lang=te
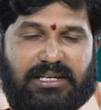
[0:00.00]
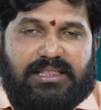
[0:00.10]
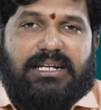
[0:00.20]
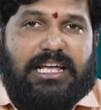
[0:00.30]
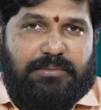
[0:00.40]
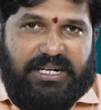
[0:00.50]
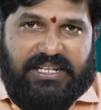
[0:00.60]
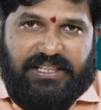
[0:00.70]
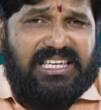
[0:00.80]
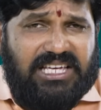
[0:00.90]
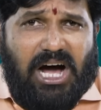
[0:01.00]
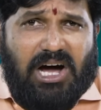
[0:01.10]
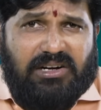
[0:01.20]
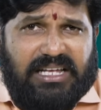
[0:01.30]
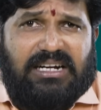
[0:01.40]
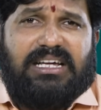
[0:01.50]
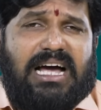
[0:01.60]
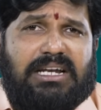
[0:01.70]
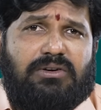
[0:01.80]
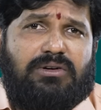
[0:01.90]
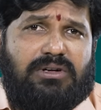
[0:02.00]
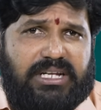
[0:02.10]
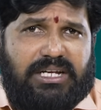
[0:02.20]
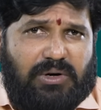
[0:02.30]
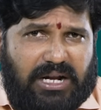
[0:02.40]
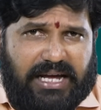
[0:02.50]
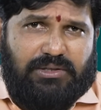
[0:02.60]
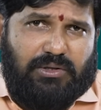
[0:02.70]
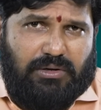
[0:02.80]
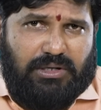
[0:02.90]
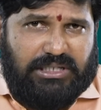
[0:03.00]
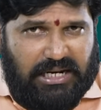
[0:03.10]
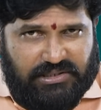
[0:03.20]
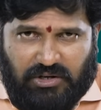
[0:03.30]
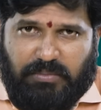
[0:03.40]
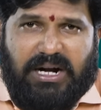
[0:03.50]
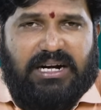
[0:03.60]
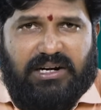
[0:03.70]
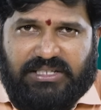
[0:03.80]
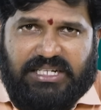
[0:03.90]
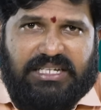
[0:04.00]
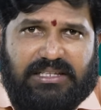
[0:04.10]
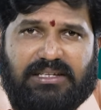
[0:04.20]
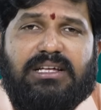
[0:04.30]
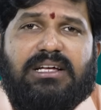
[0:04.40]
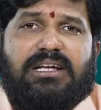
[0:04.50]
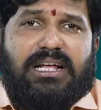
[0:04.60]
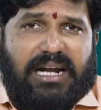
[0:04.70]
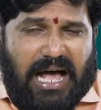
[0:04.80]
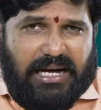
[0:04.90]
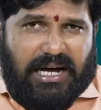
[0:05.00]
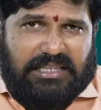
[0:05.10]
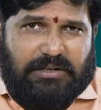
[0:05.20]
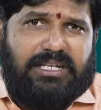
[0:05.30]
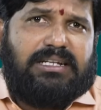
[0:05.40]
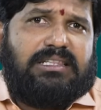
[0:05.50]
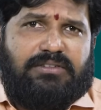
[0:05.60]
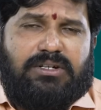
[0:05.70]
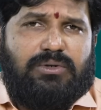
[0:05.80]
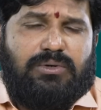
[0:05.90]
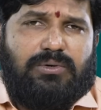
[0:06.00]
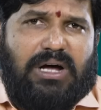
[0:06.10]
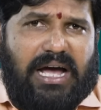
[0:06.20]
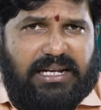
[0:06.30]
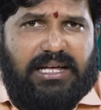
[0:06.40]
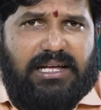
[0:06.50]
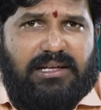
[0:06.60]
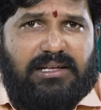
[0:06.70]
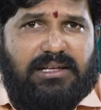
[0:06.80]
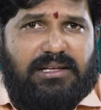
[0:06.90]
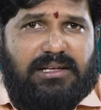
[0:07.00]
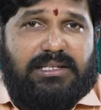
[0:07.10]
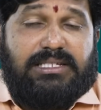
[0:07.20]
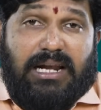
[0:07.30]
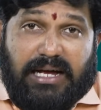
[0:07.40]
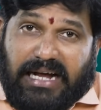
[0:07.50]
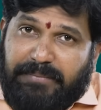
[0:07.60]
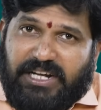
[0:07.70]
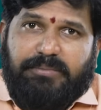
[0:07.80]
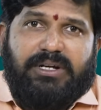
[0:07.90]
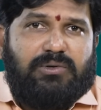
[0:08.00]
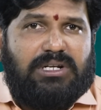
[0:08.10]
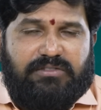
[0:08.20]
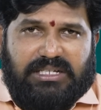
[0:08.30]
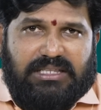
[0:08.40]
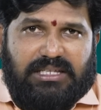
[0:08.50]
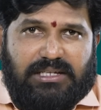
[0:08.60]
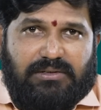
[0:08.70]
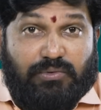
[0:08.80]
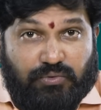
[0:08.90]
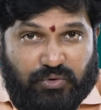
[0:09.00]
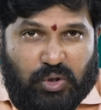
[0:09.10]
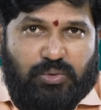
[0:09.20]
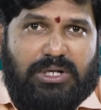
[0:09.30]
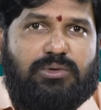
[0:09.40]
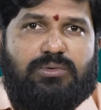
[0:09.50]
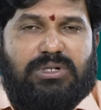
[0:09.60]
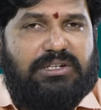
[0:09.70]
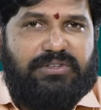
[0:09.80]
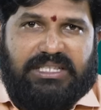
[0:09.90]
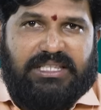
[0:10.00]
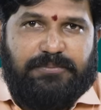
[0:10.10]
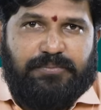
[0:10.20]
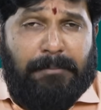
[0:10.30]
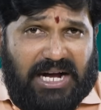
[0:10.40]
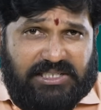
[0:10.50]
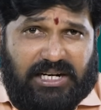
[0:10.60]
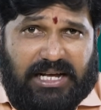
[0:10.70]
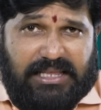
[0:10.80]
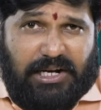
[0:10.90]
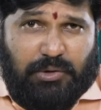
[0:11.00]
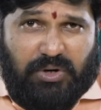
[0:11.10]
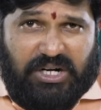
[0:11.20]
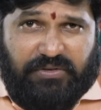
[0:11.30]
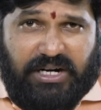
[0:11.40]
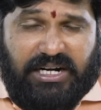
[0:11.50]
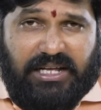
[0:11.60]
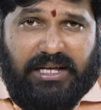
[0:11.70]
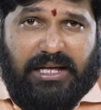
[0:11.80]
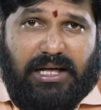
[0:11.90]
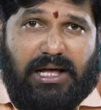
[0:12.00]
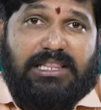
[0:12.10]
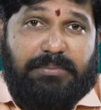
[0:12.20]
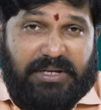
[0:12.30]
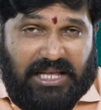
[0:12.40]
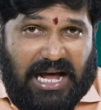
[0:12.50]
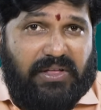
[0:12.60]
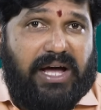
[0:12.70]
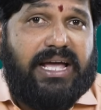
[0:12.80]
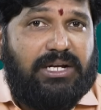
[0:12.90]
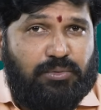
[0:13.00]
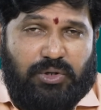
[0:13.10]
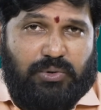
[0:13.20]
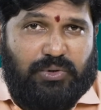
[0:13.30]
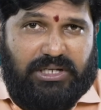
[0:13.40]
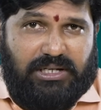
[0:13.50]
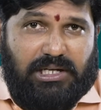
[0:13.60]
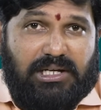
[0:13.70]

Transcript: ఇంత టైం పట్టింది ఈ ఆరు నెలల కాలంలో నేను కూడా ఆయనతో చాలాసార్లు మాట్లాడడం జరిగింది నాకు అర్థమైనంత వరకు ఆయన చాలా కమిట్మెంట్ ఉన్న వ్యక్తి విలువలు ఉన్న వ్యక్తి పాస్టర్గా తనకున్నటువంటి అంత పెద్ద ఆదాయాన్ని వదులుకుని